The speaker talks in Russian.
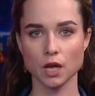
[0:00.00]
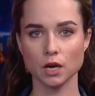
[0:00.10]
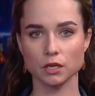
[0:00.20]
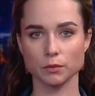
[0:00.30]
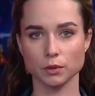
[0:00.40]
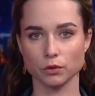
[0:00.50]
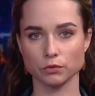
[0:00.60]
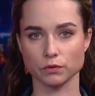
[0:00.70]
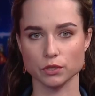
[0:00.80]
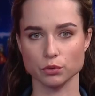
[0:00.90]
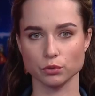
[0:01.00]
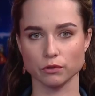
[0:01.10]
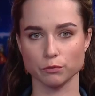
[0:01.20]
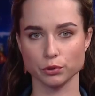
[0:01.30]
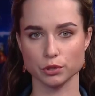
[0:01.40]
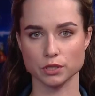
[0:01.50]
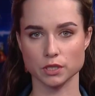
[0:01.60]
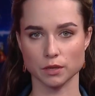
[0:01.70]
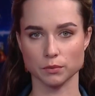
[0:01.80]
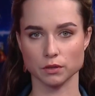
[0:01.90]
краболовного судна в бухте
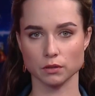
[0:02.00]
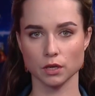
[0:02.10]
Диамид.